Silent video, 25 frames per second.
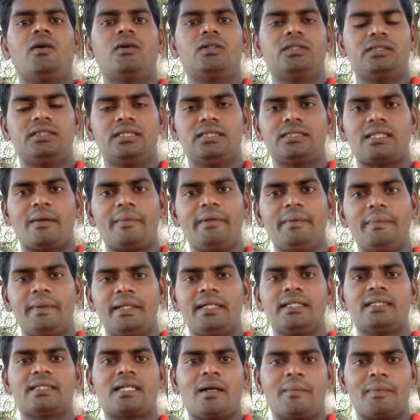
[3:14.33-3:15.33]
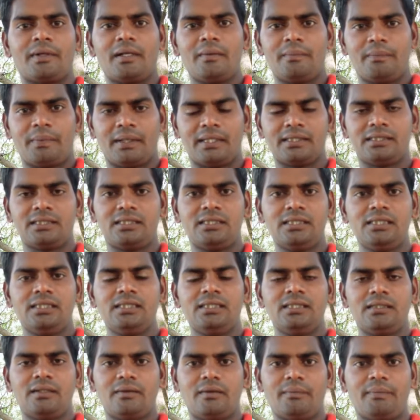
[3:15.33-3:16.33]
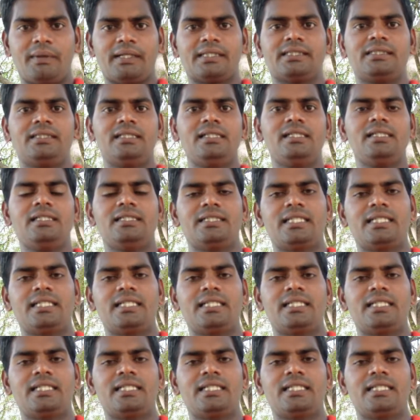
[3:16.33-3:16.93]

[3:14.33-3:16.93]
ஒன்ஸ் சப்மிட் பண்ணதுக்கப்புறம் ஃபஸ்ட்டு ஃபஸ்ட்டு